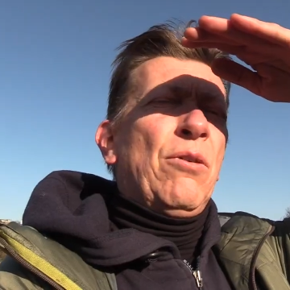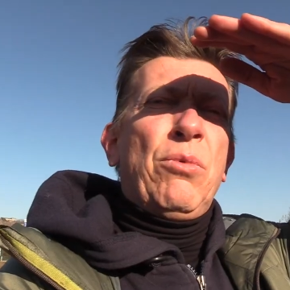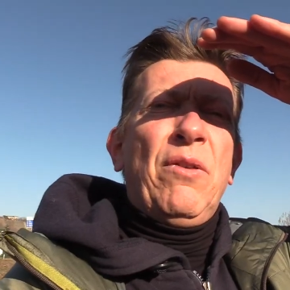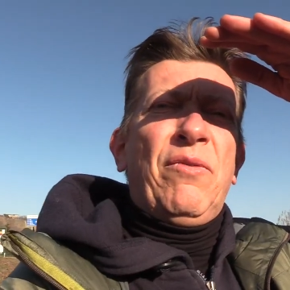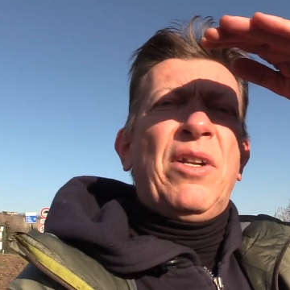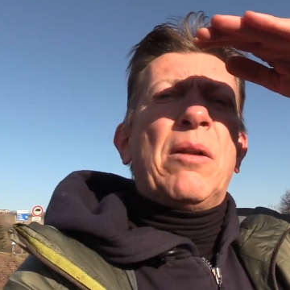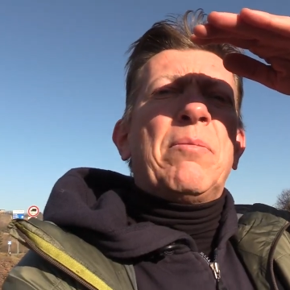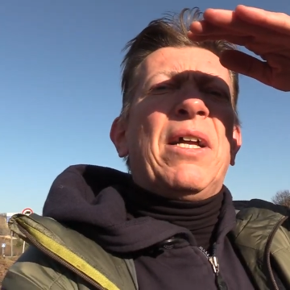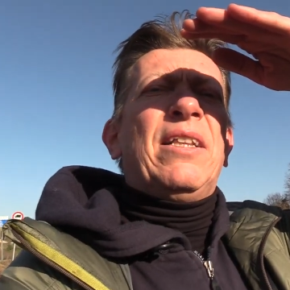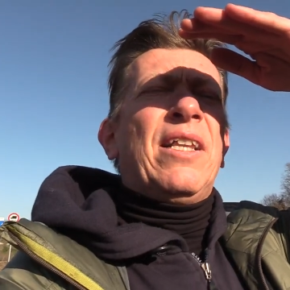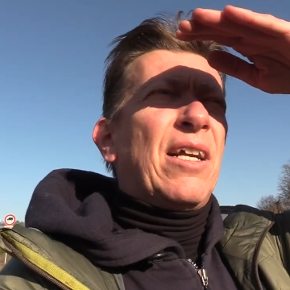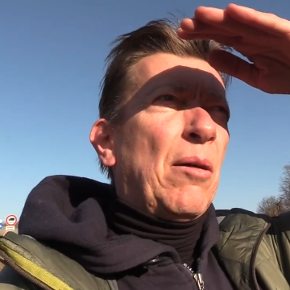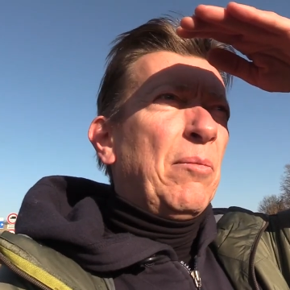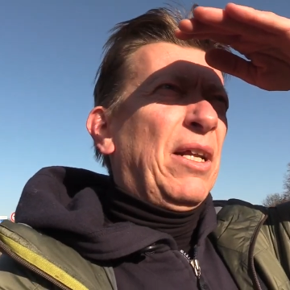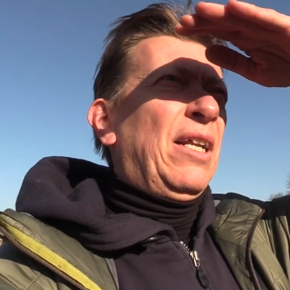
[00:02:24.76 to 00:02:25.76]
Qui finalmente
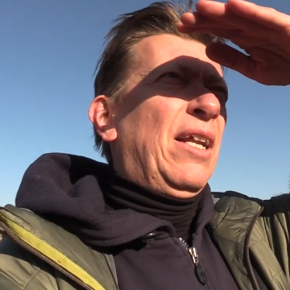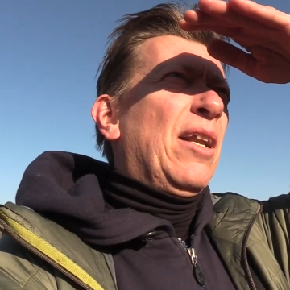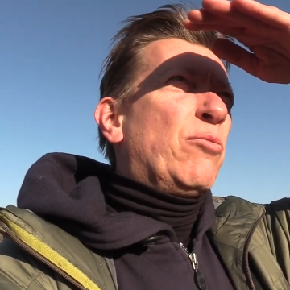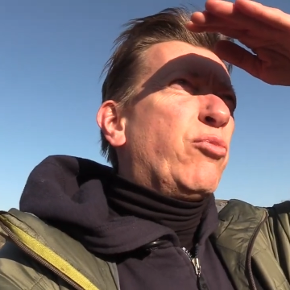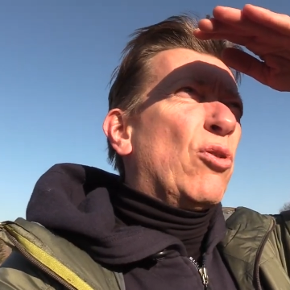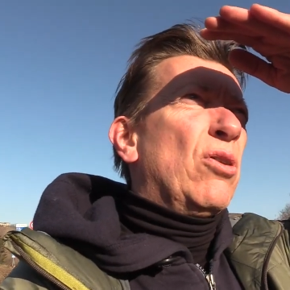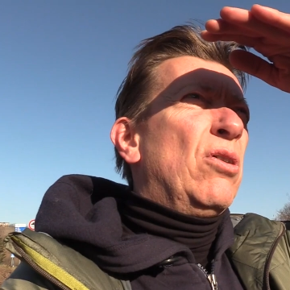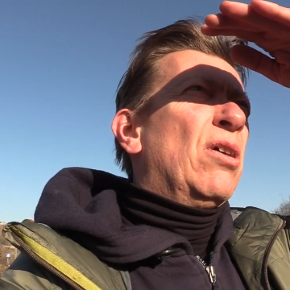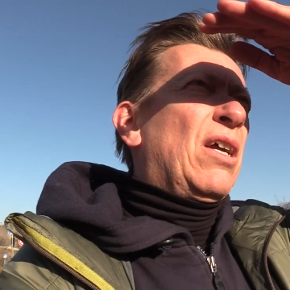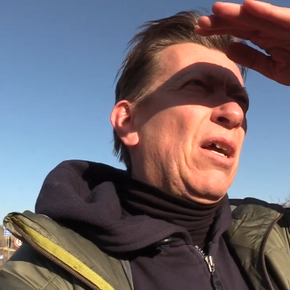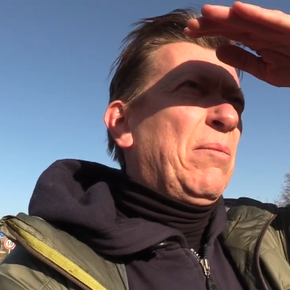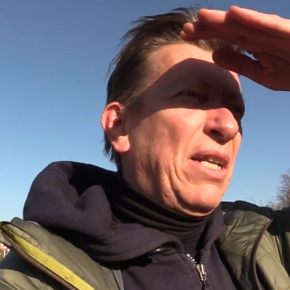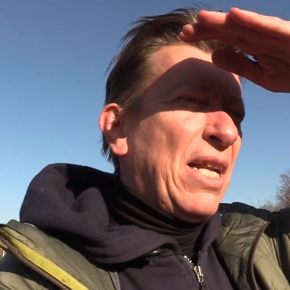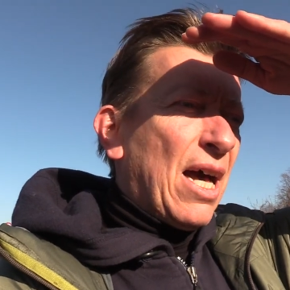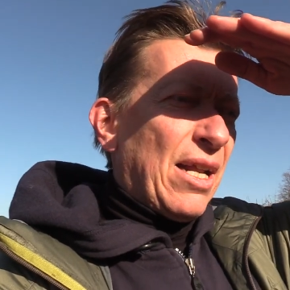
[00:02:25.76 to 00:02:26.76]
Camellina può
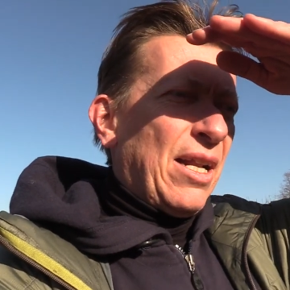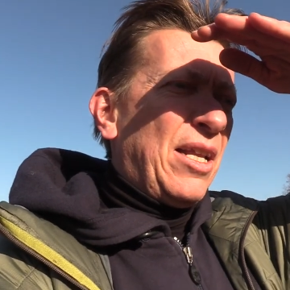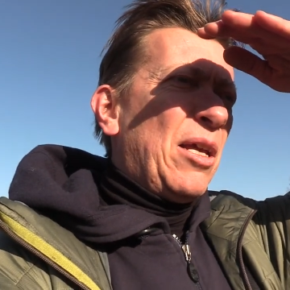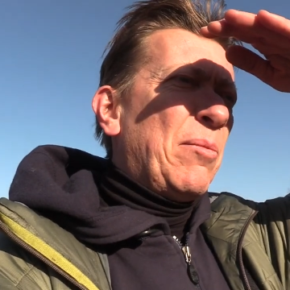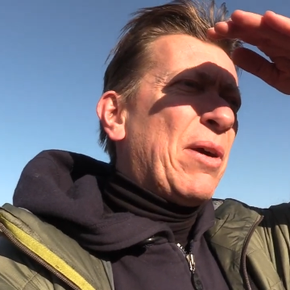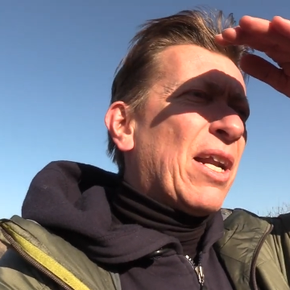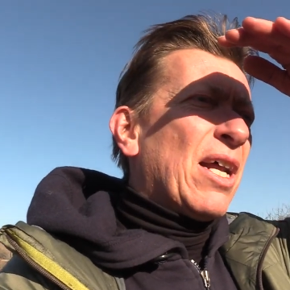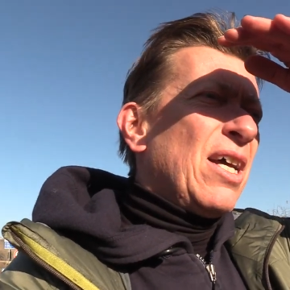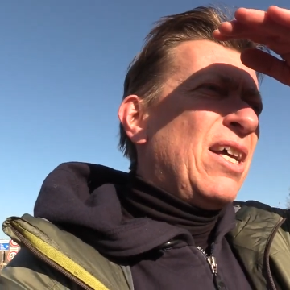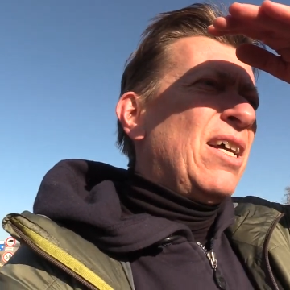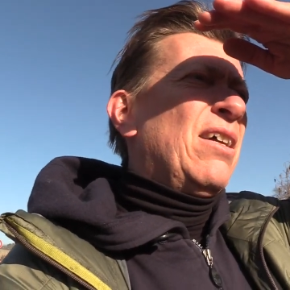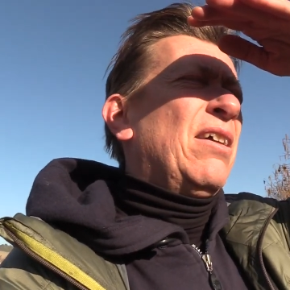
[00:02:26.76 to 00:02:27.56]
camminare libera.